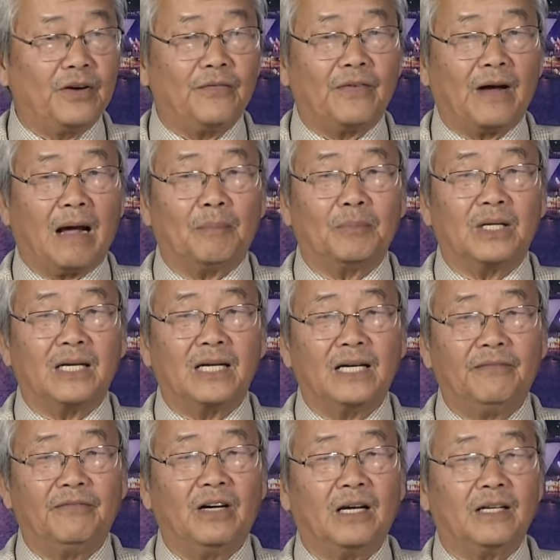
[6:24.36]
vi phạm những
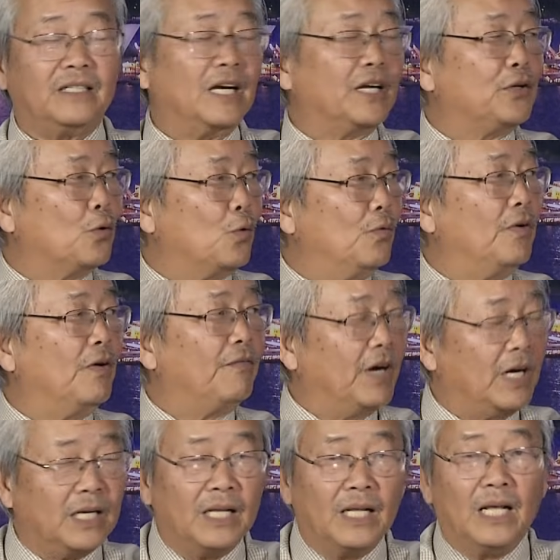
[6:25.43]
cái dân chủ vân
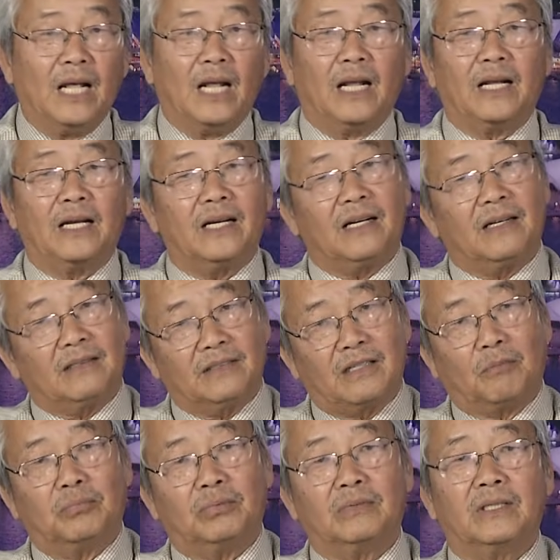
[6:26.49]
vân thì
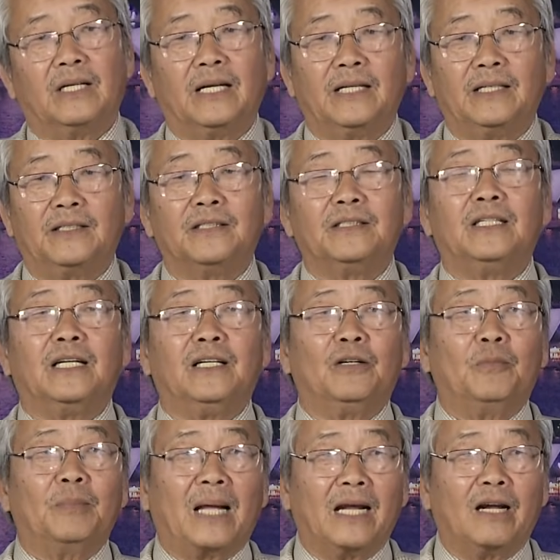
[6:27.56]
trong cái chương trình
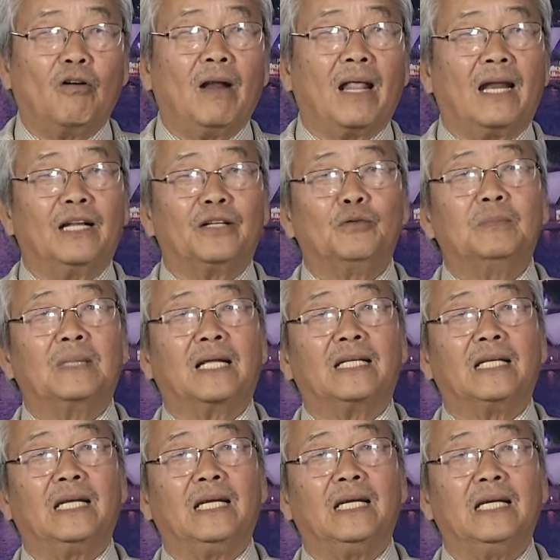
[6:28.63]
hôm nay có lẽ là chúng ta
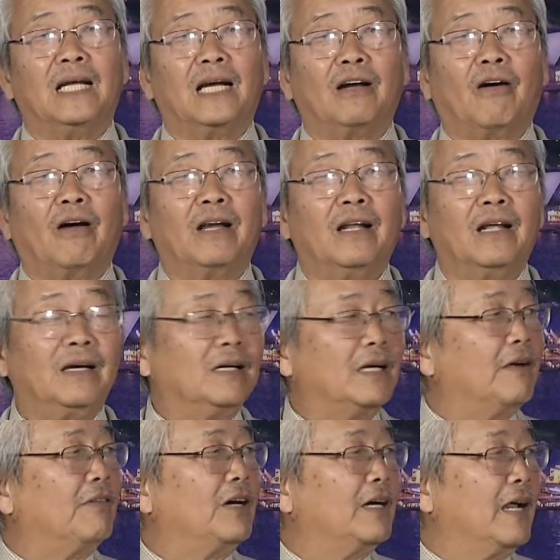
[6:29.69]
chỉ nói đến
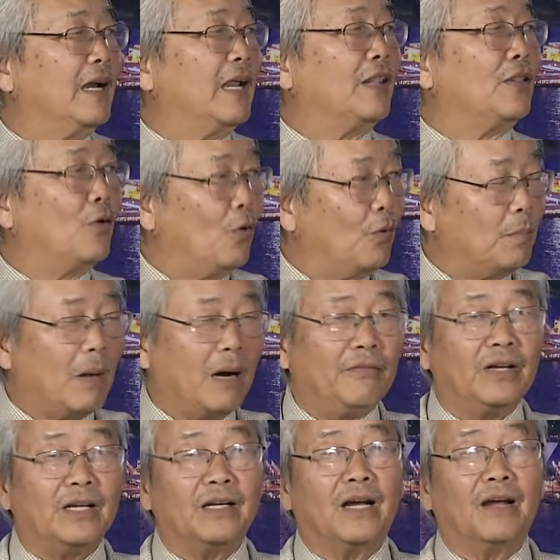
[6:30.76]
cái vấn đề này thôi bởi
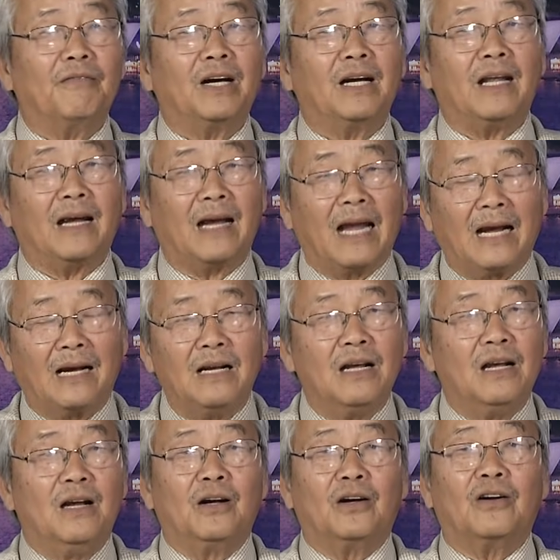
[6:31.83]
vì những cái vấn đề khác
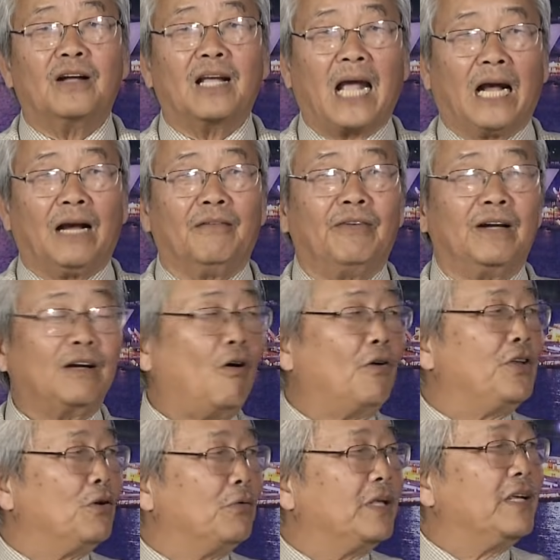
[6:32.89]
nó cần phải có
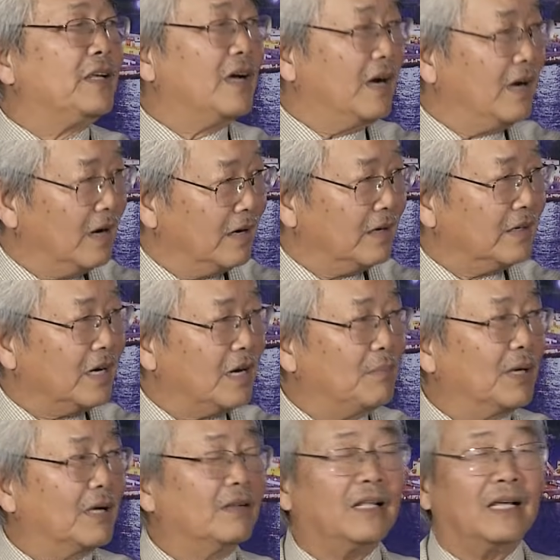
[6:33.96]
nhiều thời giờ hơn để
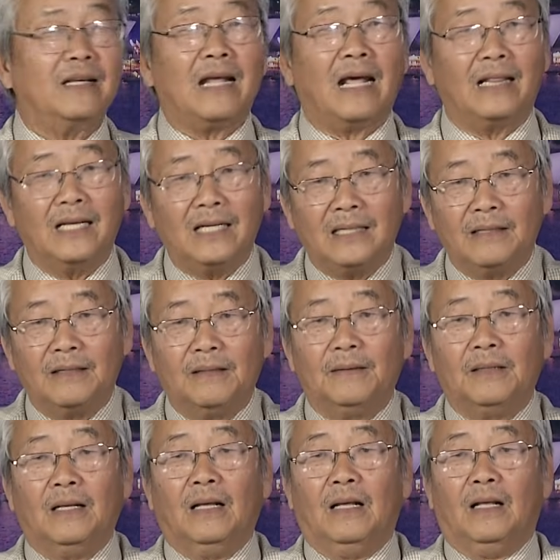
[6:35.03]
mà có thể giải thích
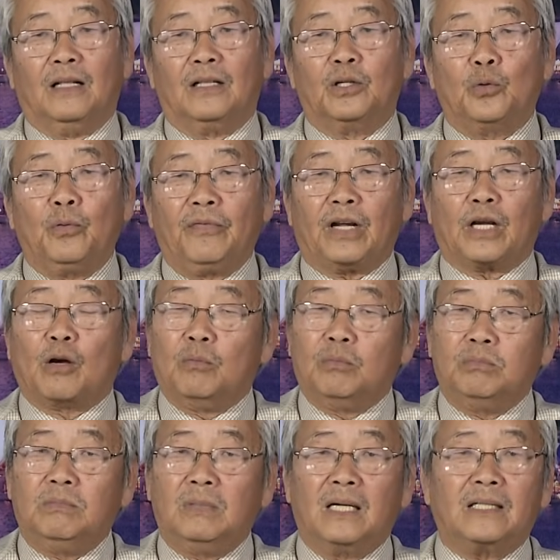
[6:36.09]
thưa quý vị
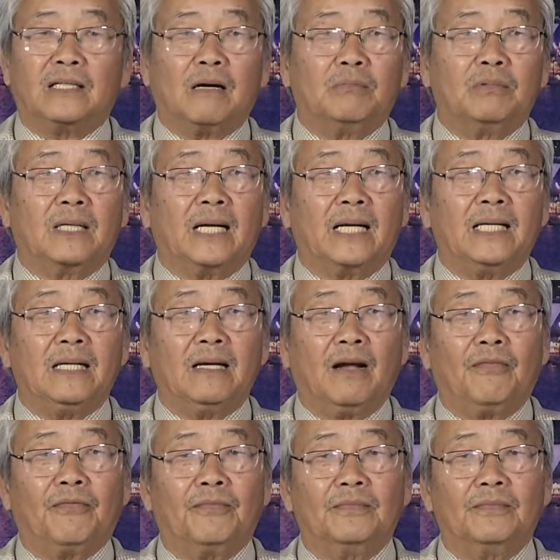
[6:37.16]
cũng ờ, trong cái ờ,